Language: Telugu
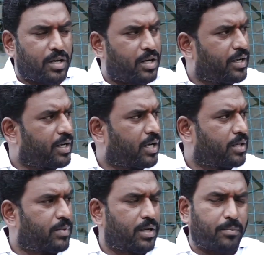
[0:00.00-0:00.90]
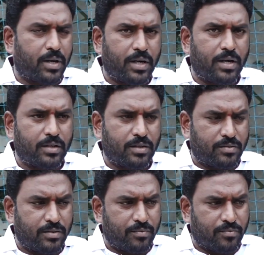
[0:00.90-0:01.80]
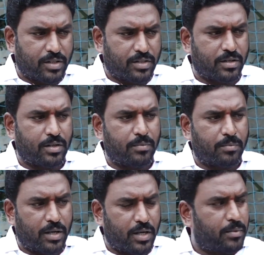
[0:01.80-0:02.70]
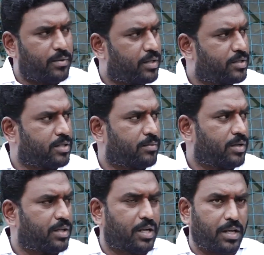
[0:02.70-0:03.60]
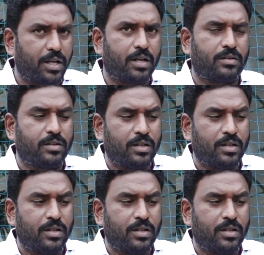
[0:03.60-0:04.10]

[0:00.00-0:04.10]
క్లీనింగ్ అనేది మా ఇంపార్టెంట్ ఫస్ట్ ఇంపార్టెంట్ మేమైతే ఇస్తామో అది క్లీనింగ్